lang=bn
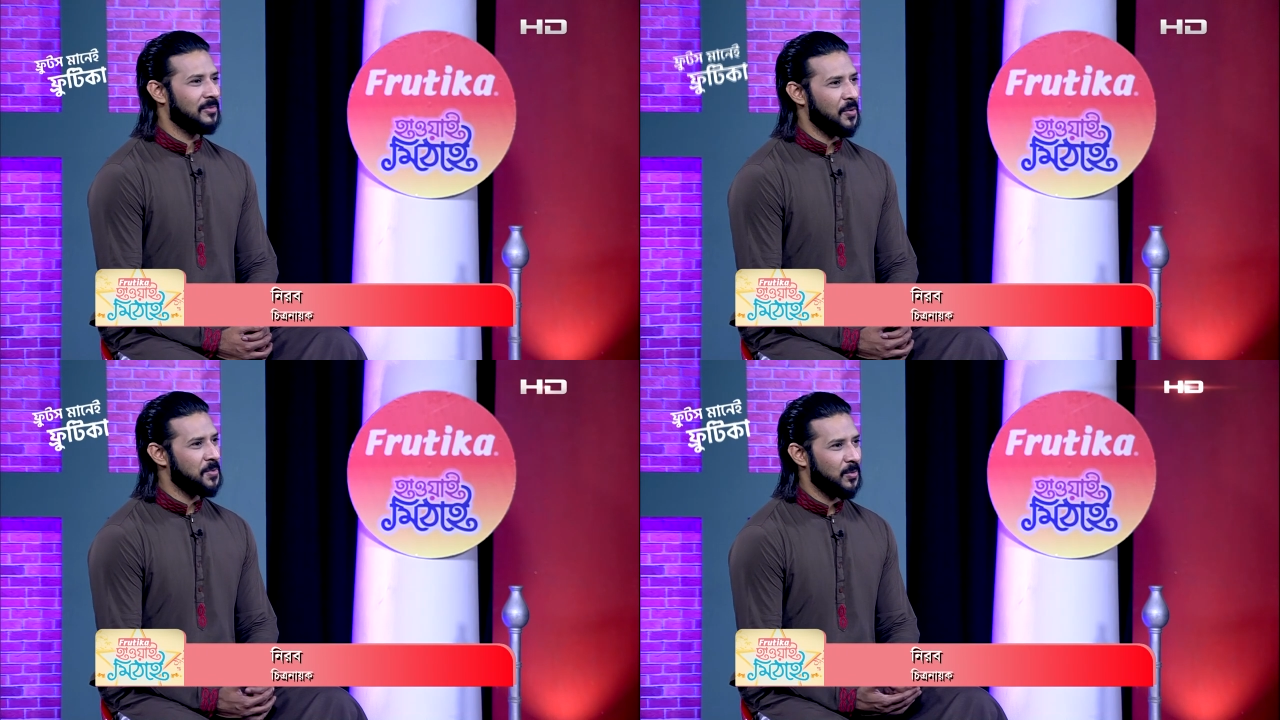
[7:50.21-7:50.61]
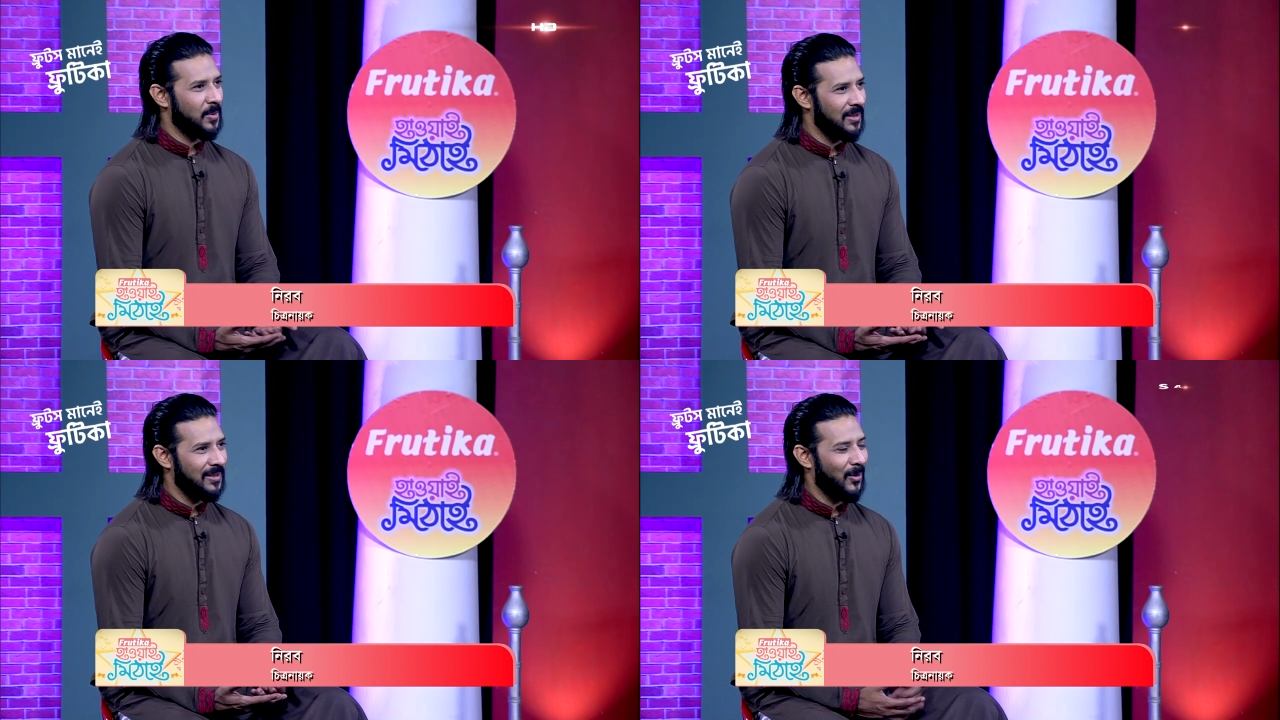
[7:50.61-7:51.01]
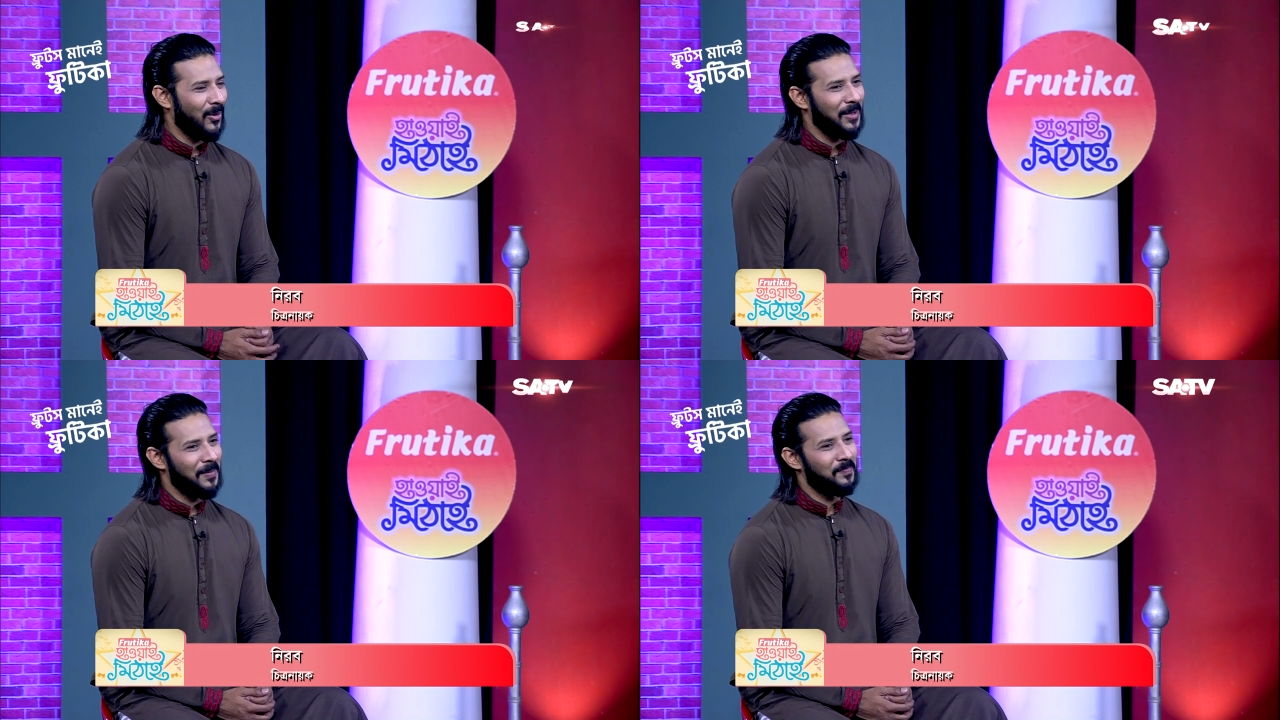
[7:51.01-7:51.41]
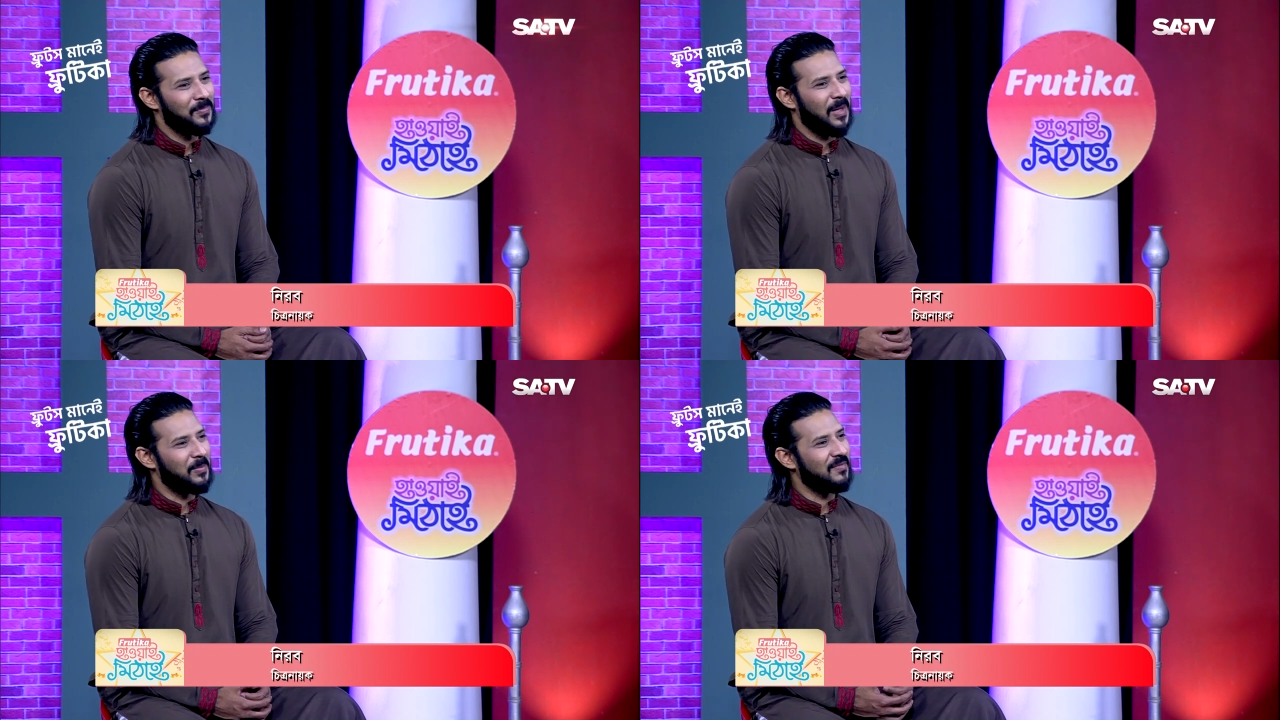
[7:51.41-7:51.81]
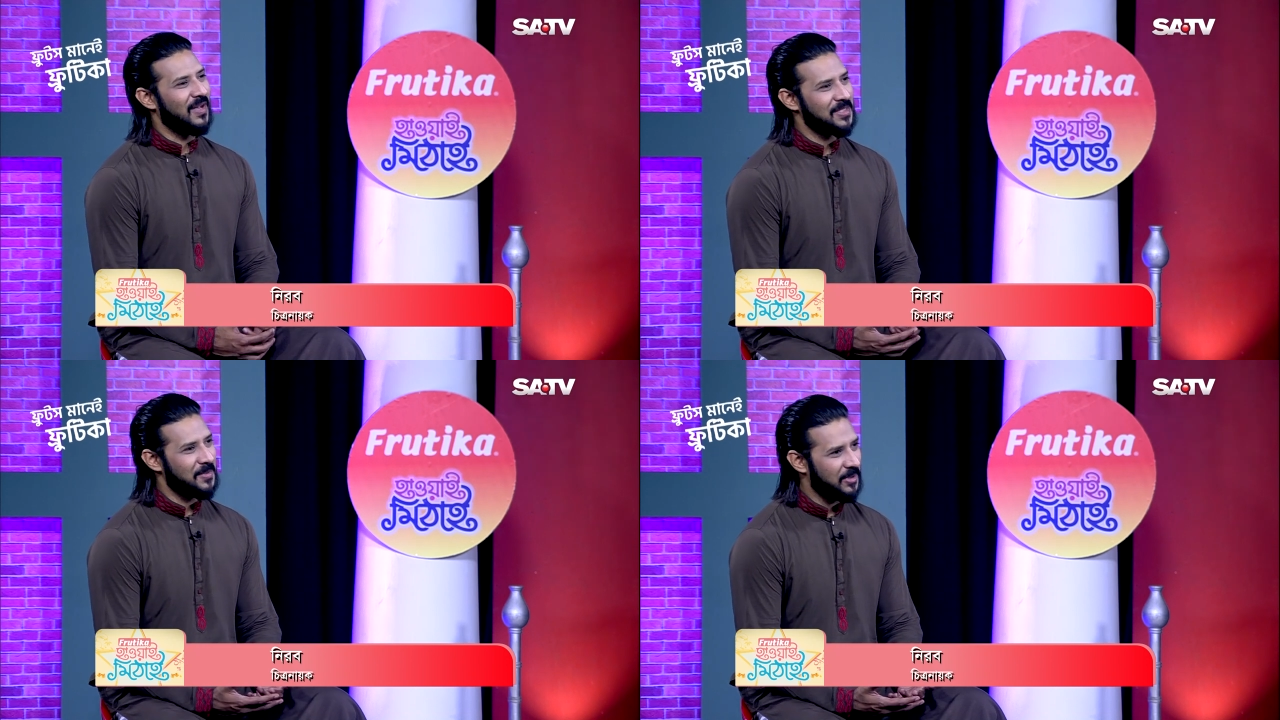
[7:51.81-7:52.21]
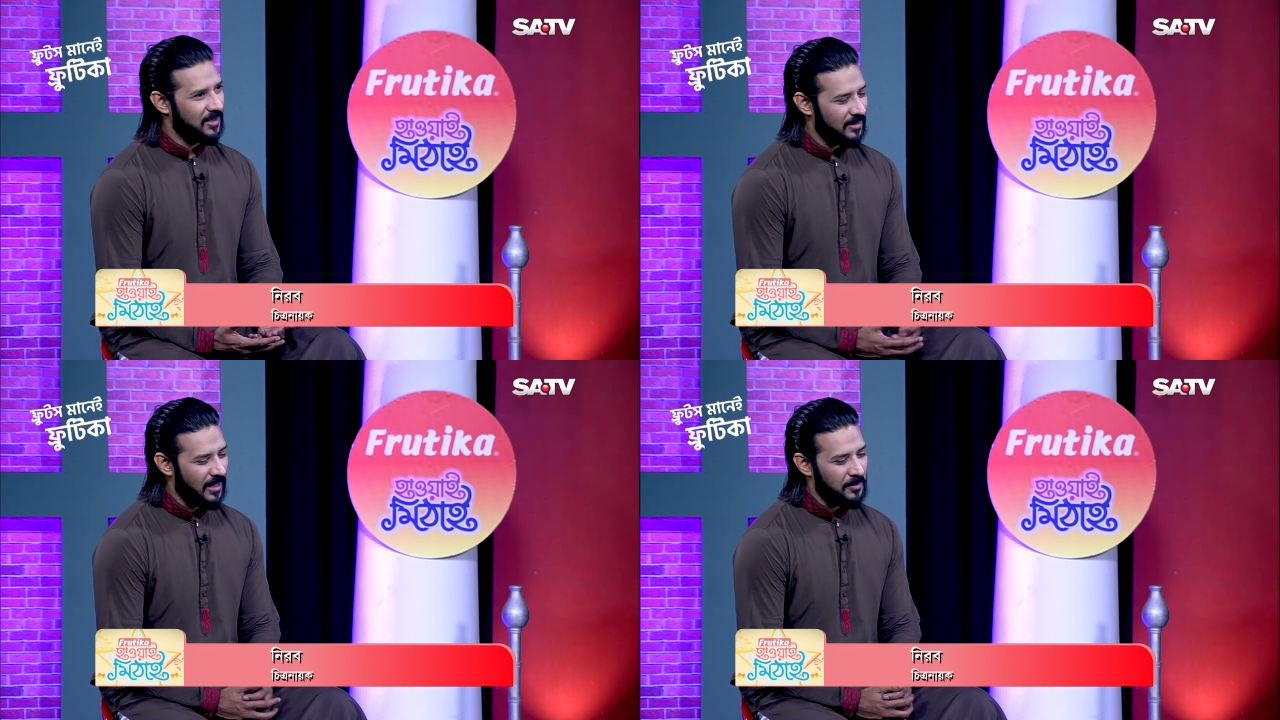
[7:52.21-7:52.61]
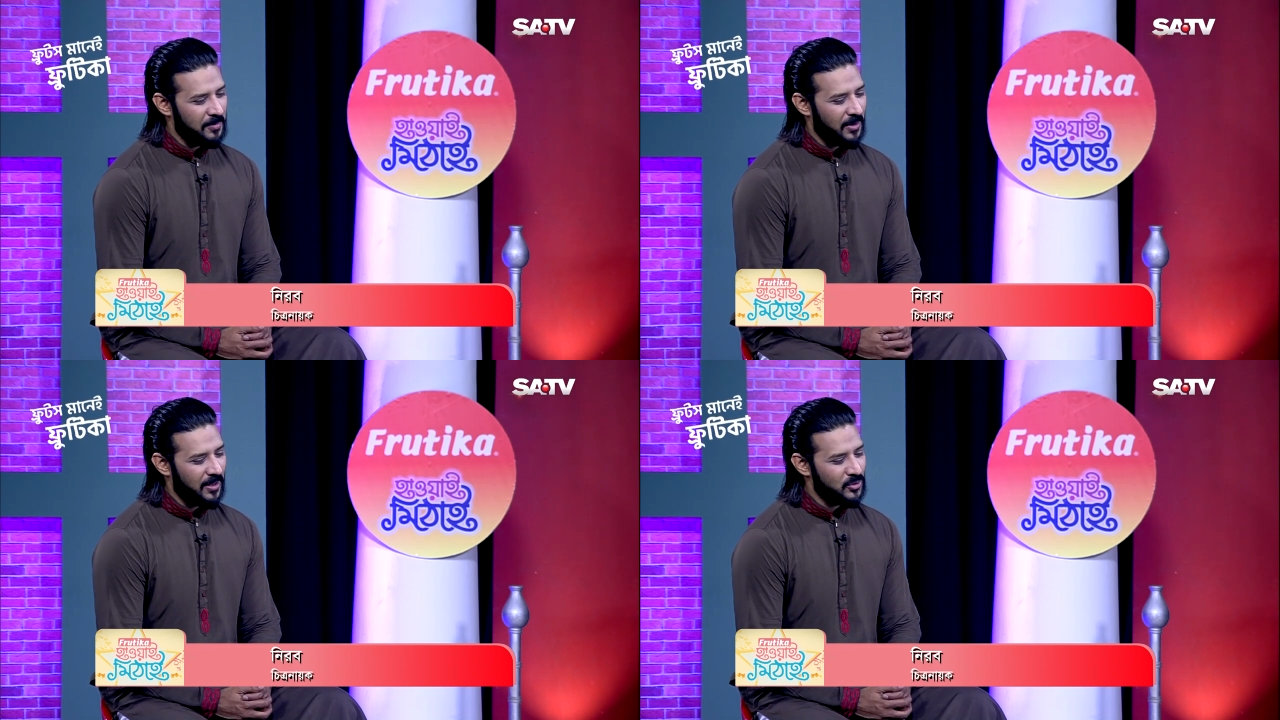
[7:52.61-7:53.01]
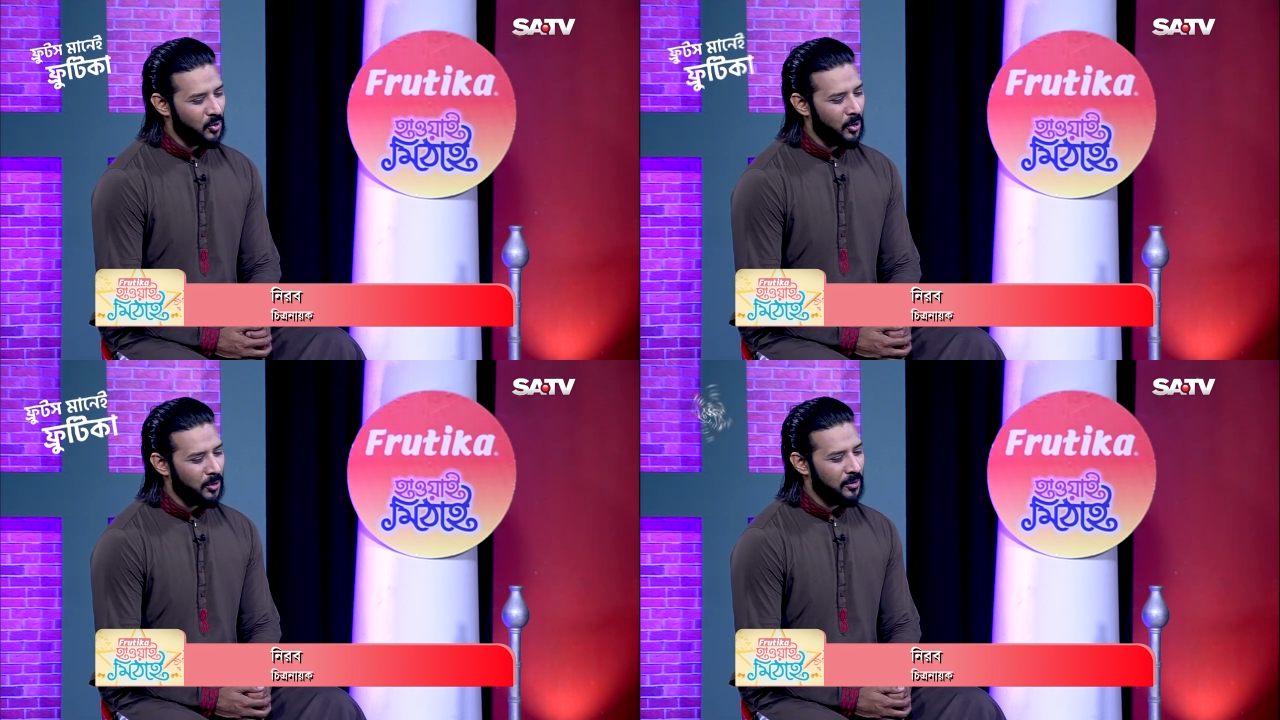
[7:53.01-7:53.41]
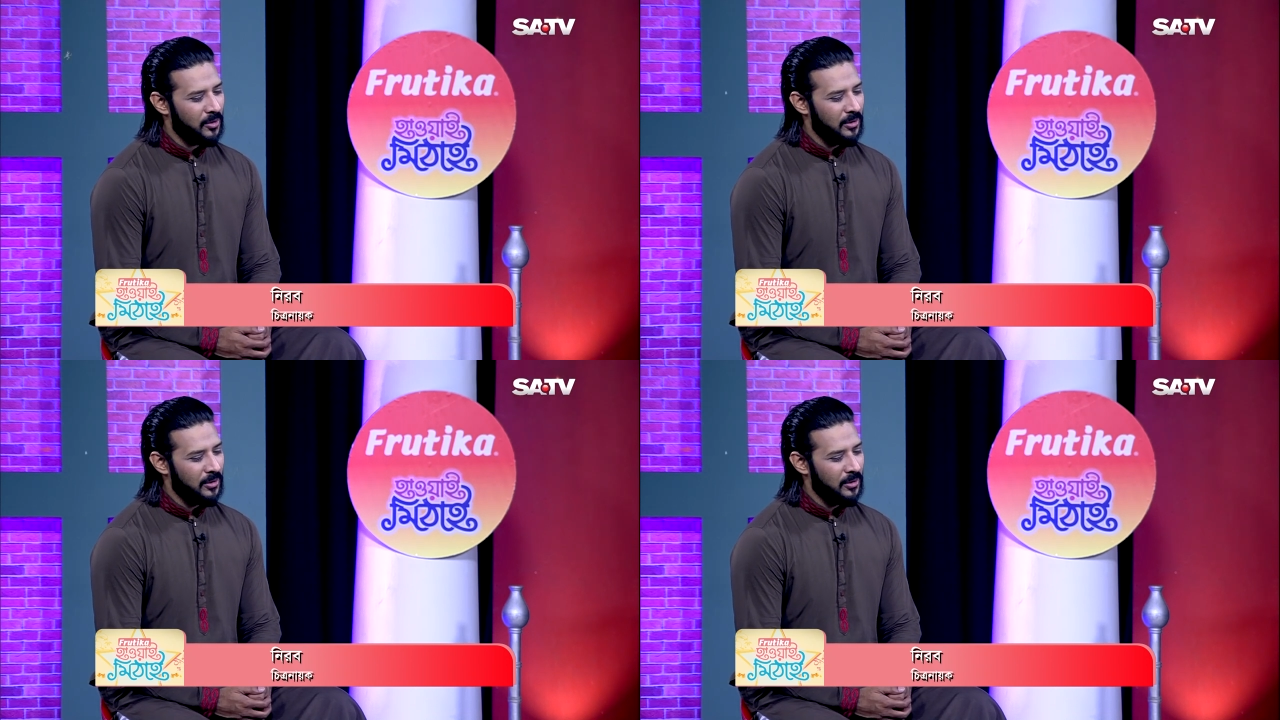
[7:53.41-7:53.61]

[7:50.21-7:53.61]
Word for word: সবসময়ই করে তারপরে বাসাবির আমি প্রায় ছয়